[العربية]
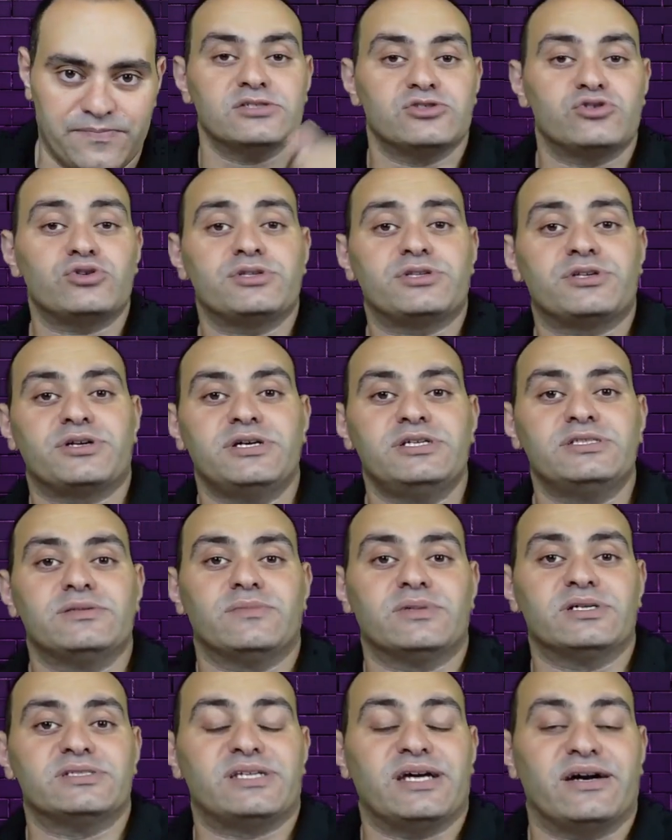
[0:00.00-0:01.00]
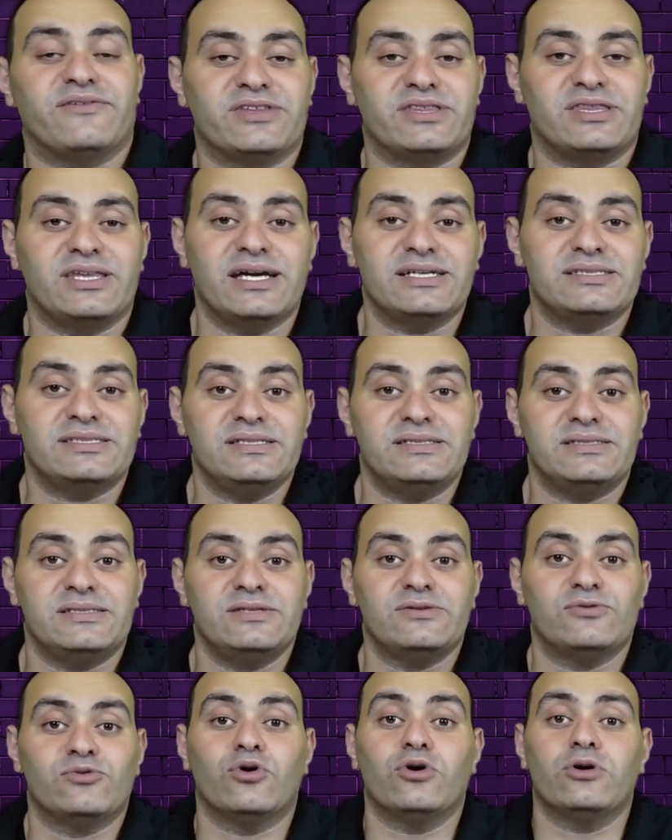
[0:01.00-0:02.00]
صورة الرئيس المصري عبد الفتاح
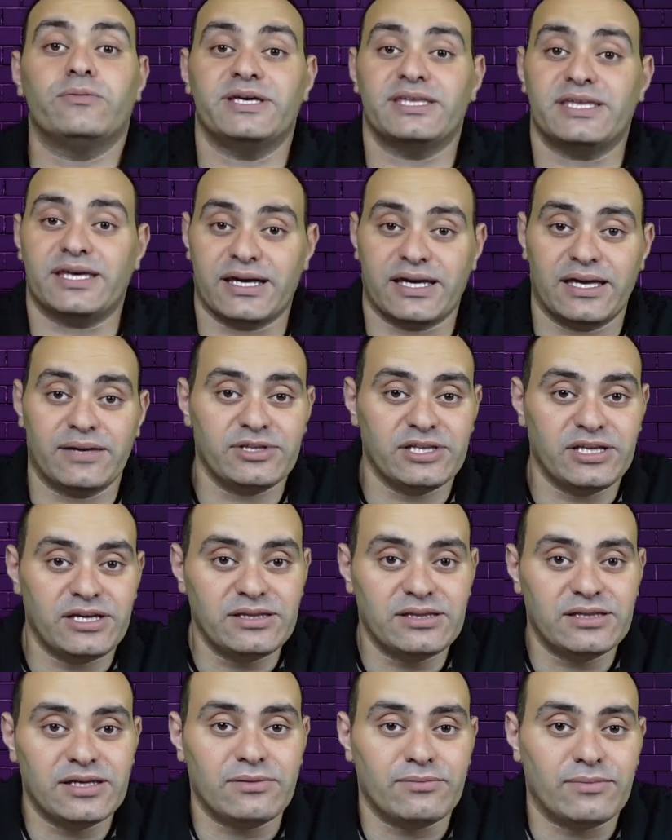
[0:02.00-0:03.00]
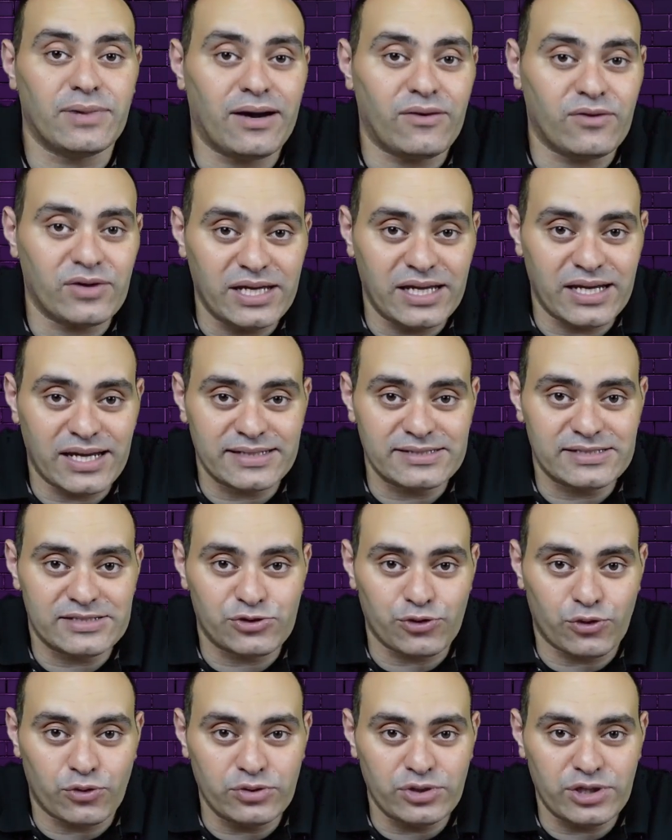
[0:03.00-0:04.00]
السيسي وهو بيضحك جامد جدا مع ولي العهد
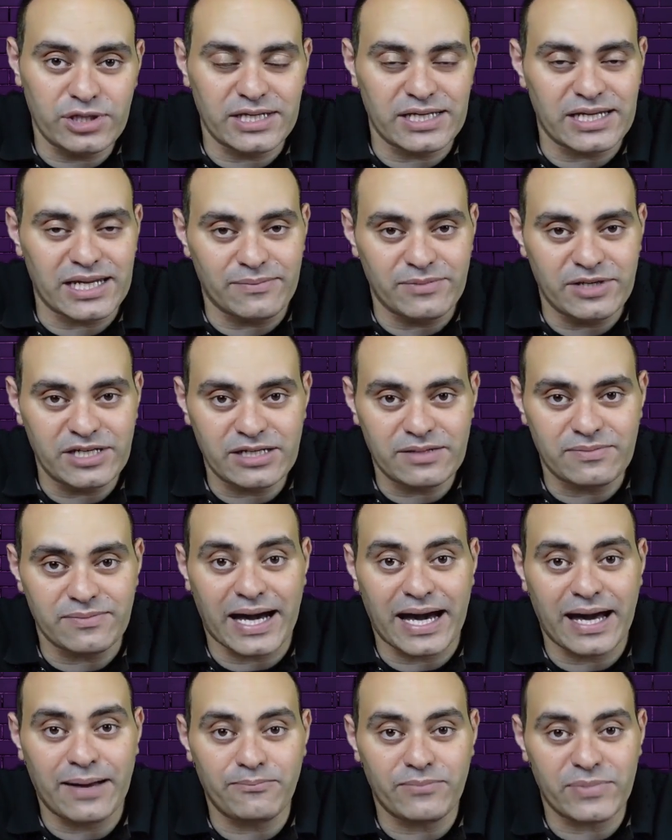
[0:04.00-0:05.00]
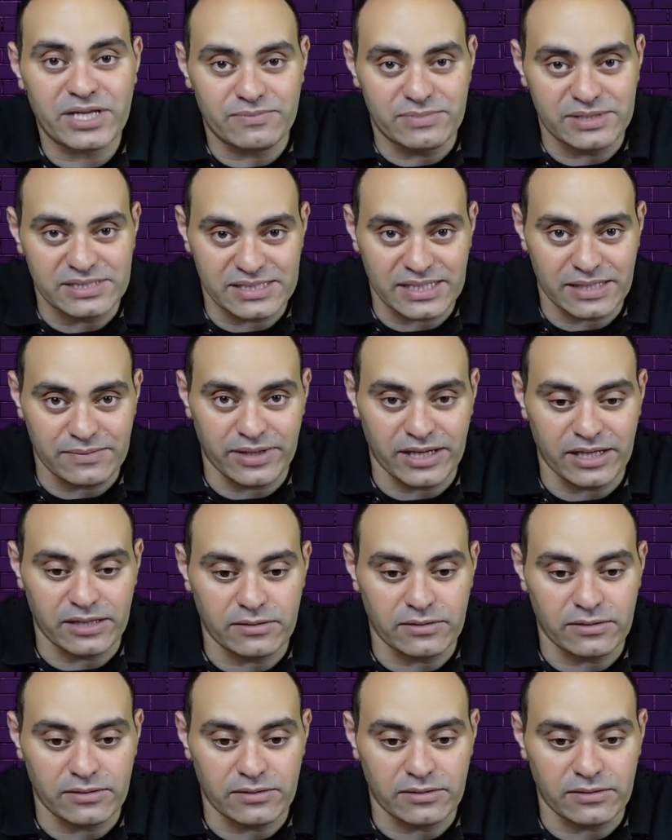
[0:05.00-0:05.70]
السعودي الامير محمد بن سلمان،